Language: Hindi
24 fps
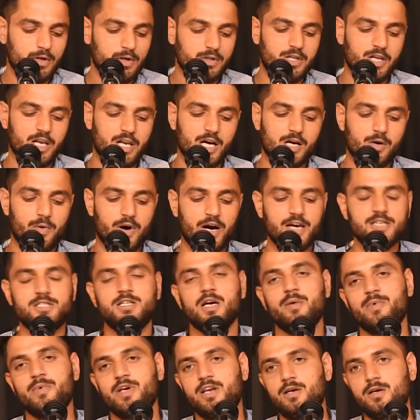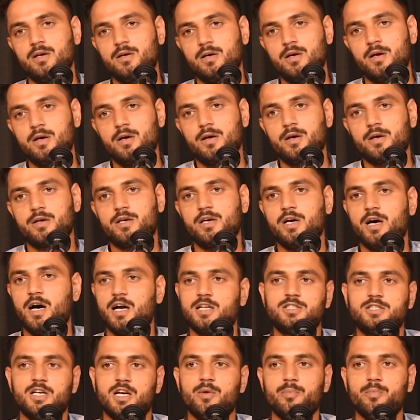दिल ख्वाहिश है मेरी कि
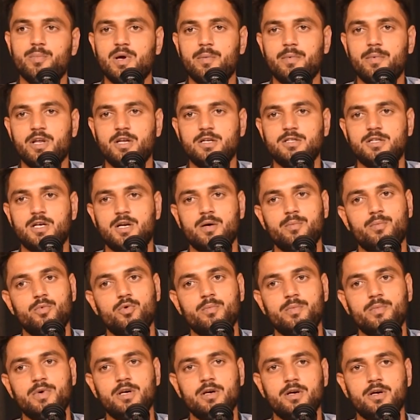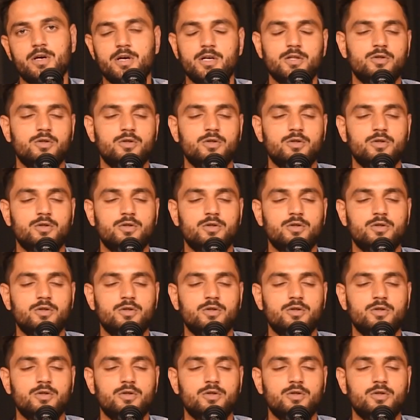हर जन्म में मेरी जन्मभूमि